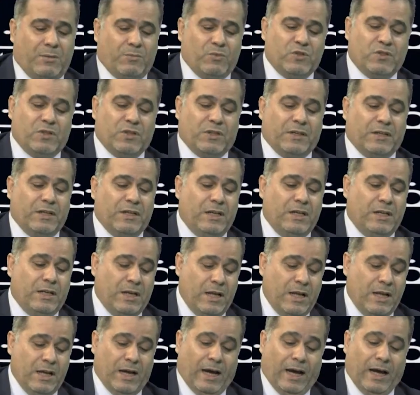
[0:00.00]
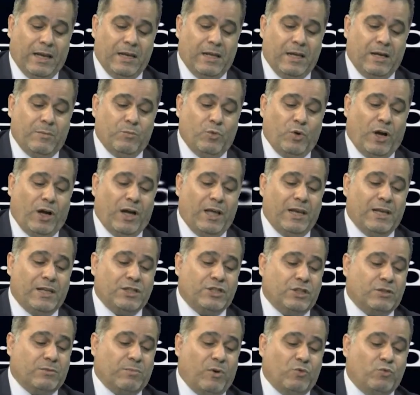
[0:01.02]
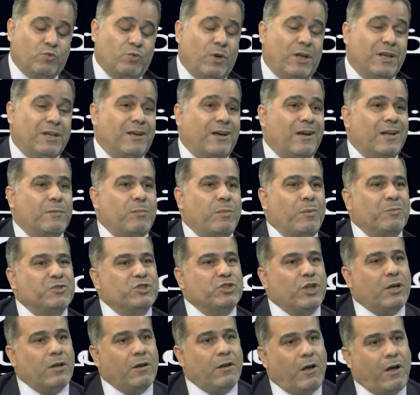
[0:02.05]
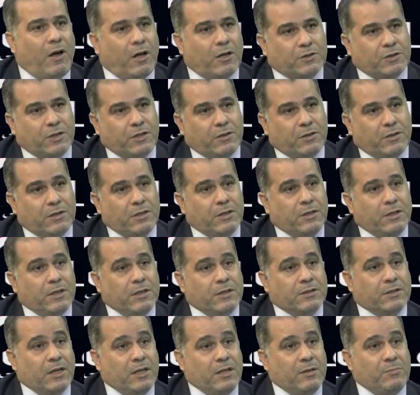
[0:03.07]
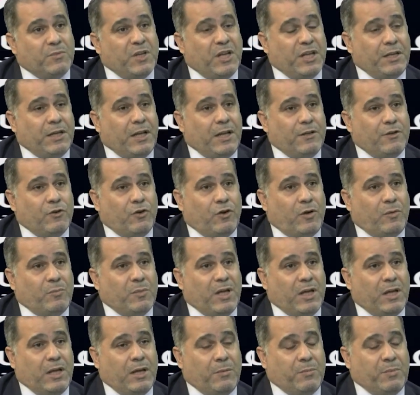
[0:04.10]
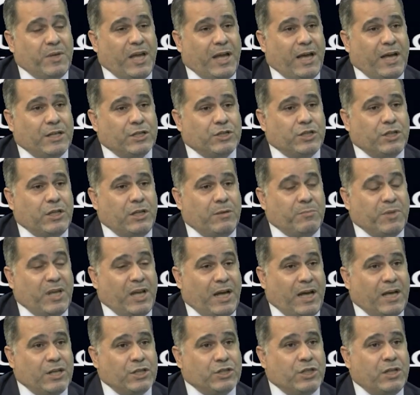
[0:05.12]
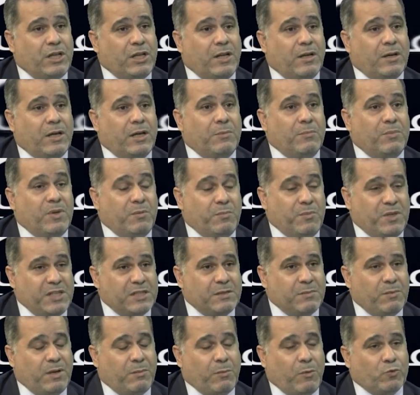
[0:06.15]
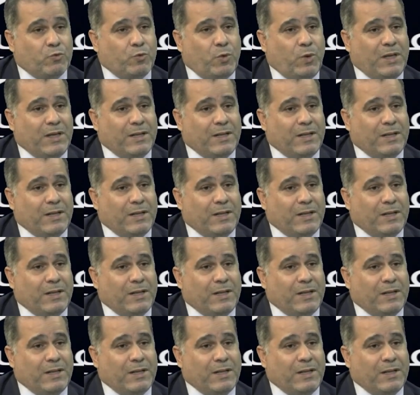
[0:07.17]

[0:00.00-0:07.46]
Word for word: مصرين على معالجه موضوع الكهرباء بشكل خاطئ نعم طيب نحن اليوم آه، بحاجه بحاجه ل... بالنسبه لموضوع